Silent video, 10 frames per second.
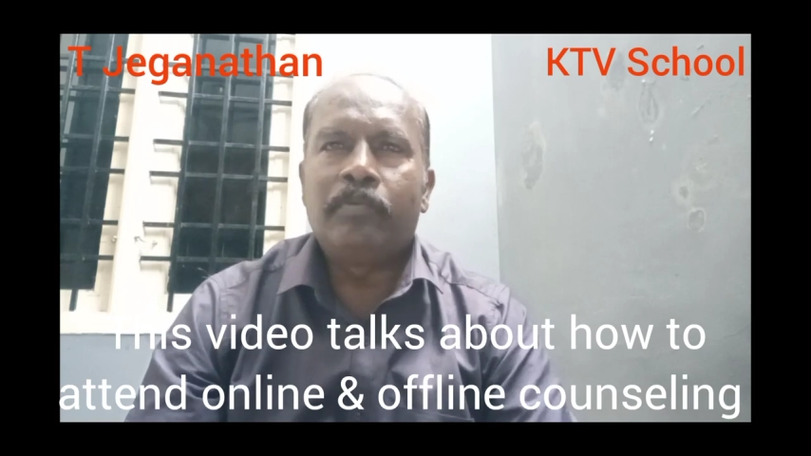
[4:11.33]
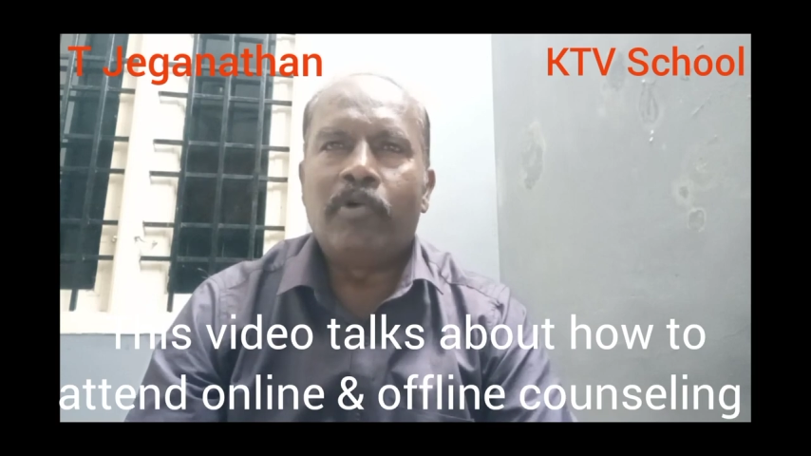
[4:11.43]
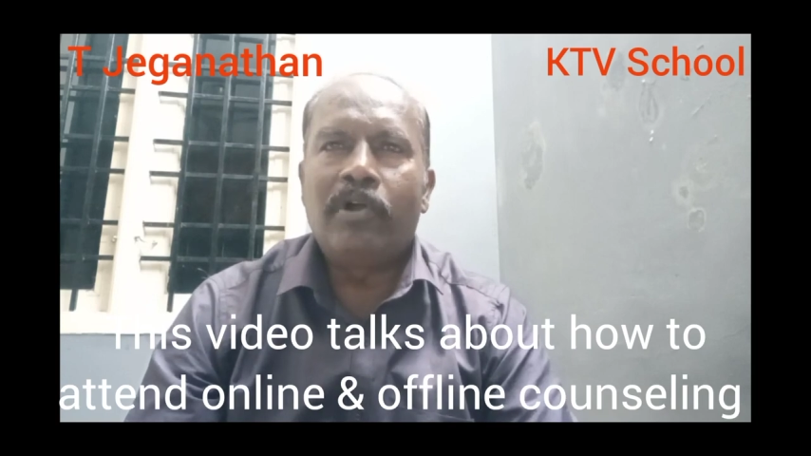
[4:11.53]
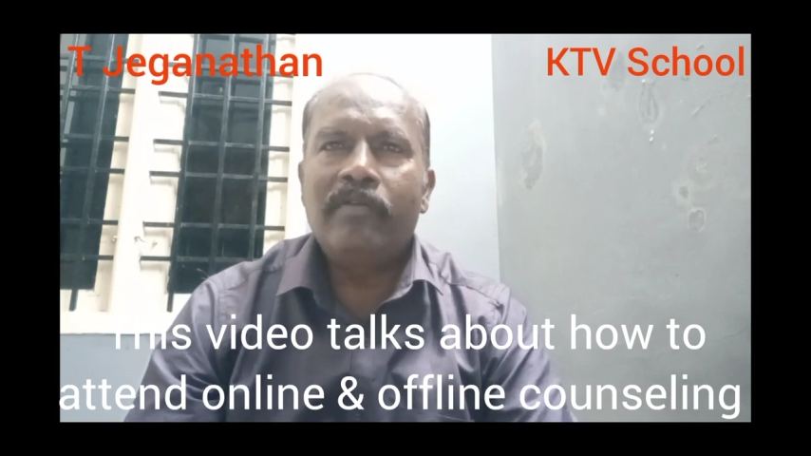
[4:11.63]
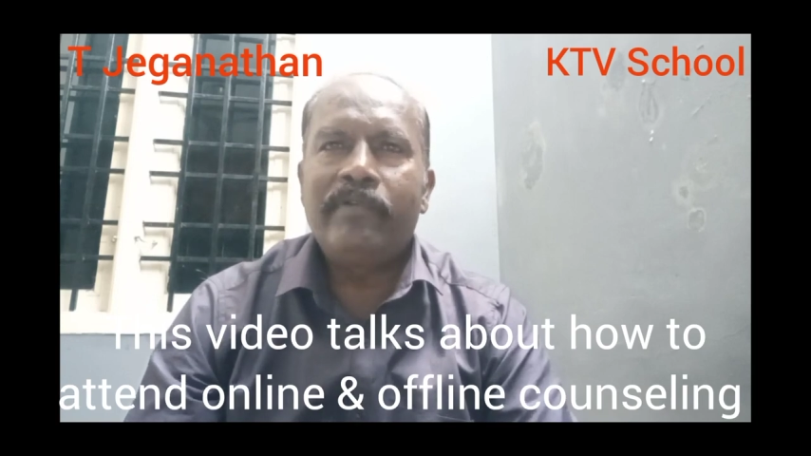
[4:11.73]

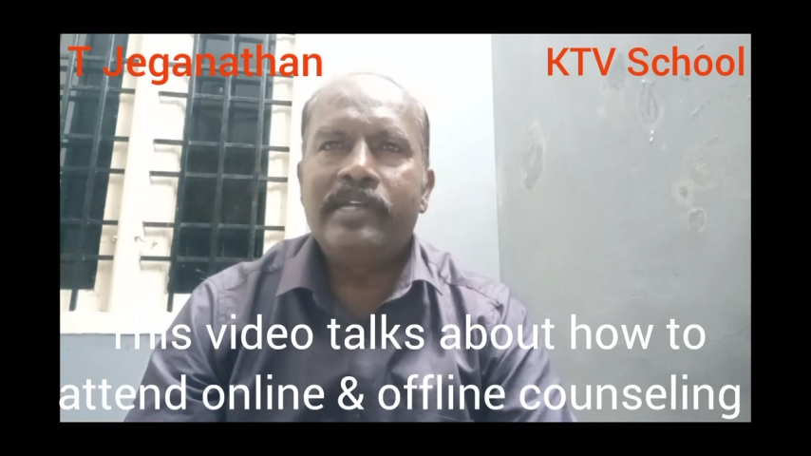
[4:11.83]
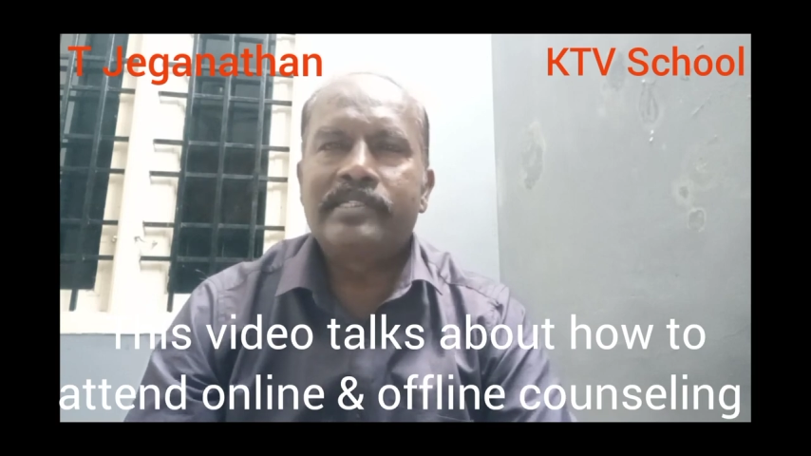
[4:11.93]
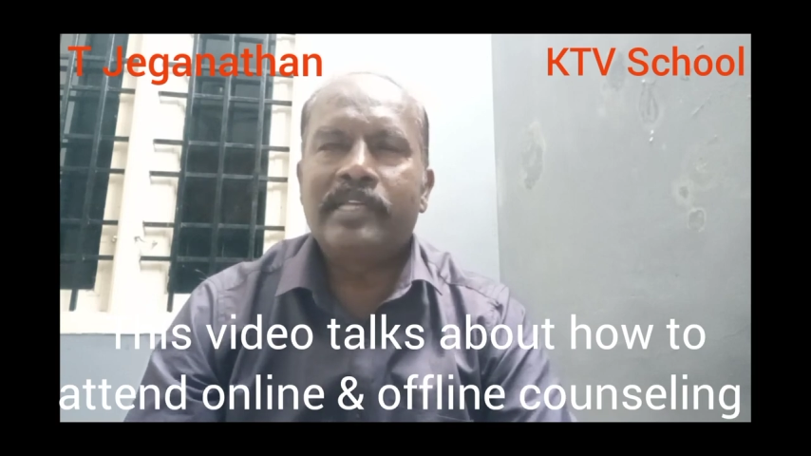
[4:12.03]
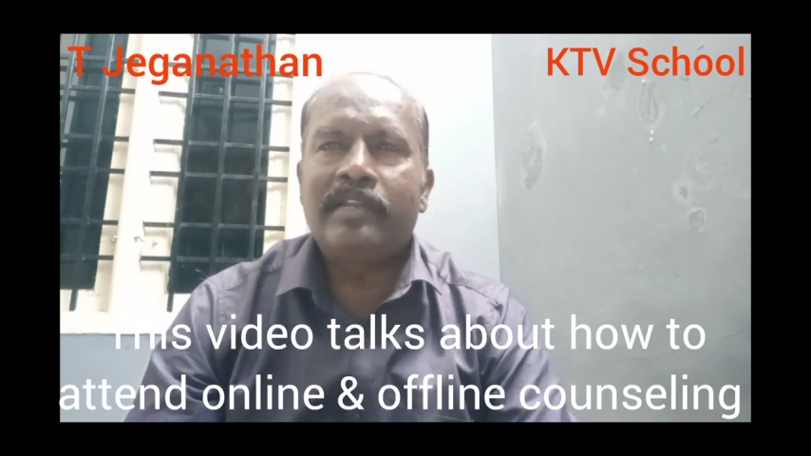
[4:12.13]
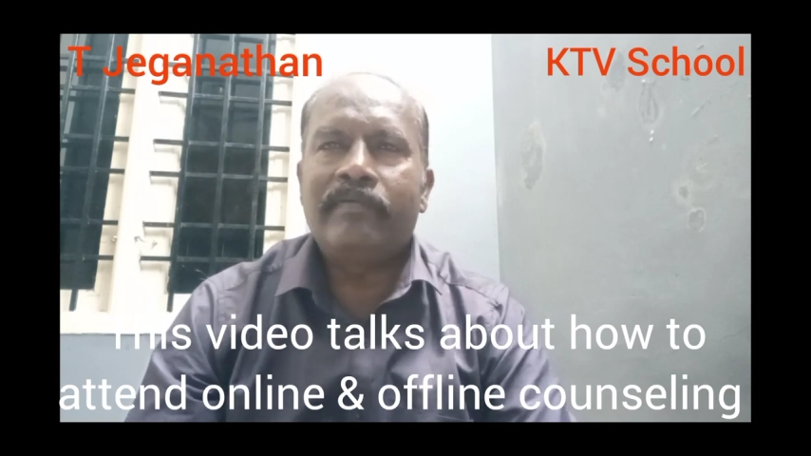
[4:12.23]
போனபைட்
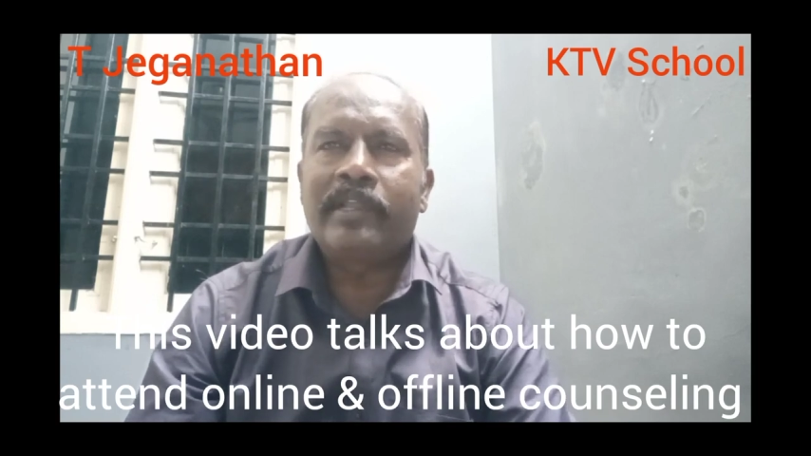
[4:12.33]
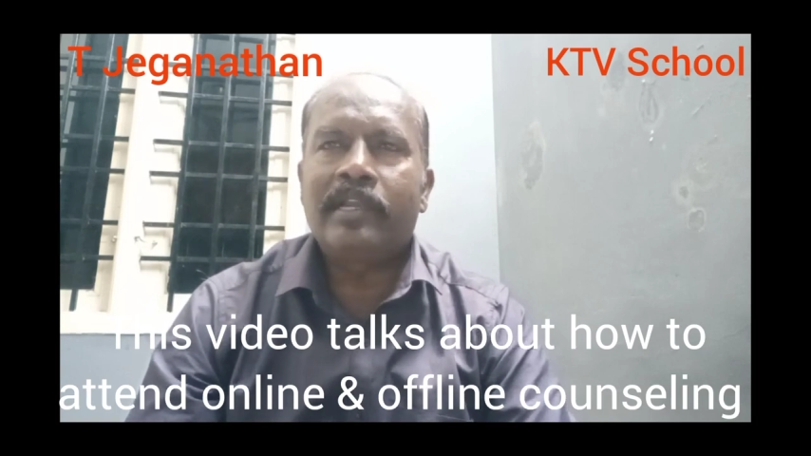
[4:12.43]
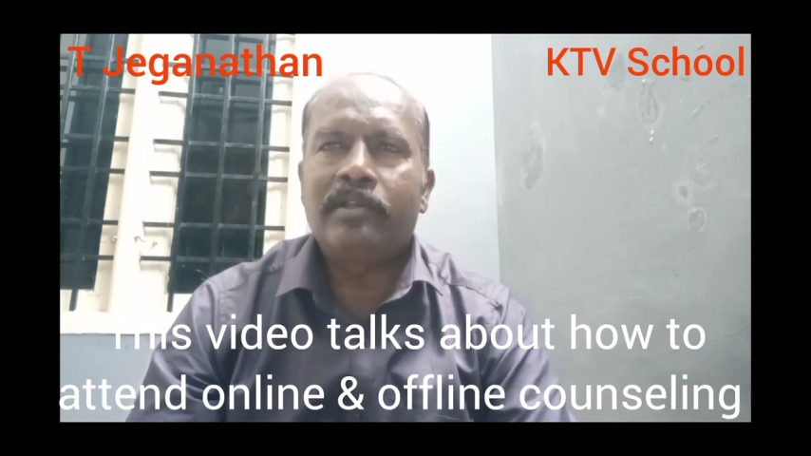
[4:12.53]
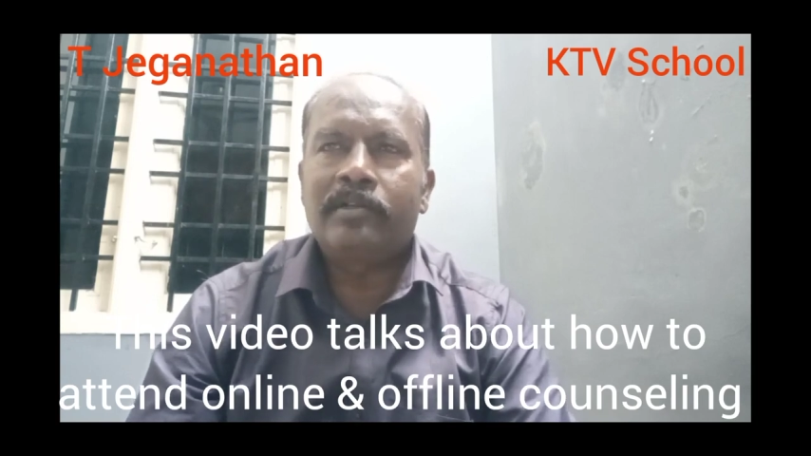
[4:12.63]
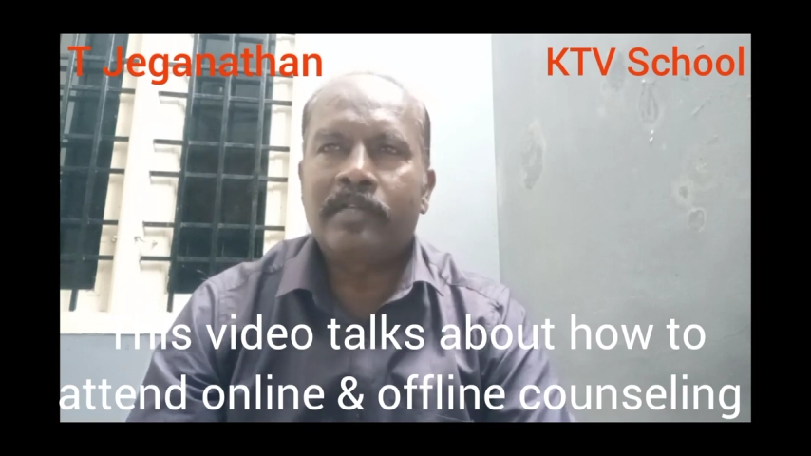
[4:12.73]
சர்டிஃபிகேட்